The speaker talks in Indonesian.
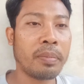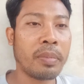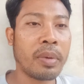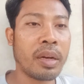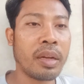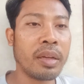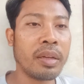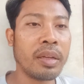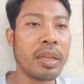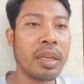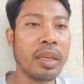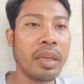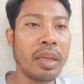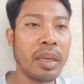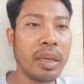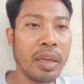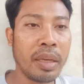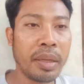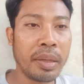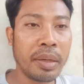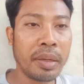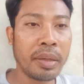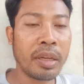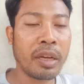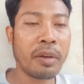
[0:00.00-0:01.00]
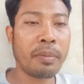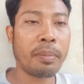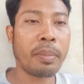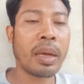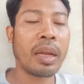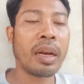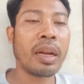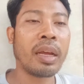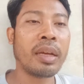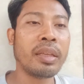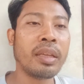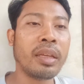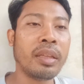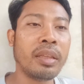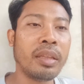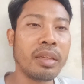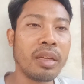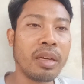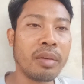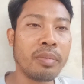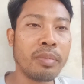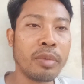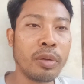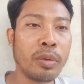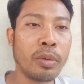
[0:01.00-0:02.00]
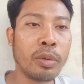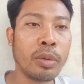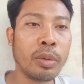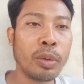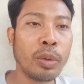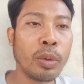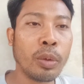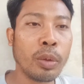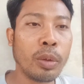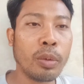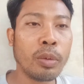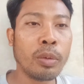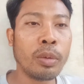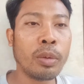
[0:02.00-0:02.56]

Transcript: pada dingin, kepalanya tidak menuntut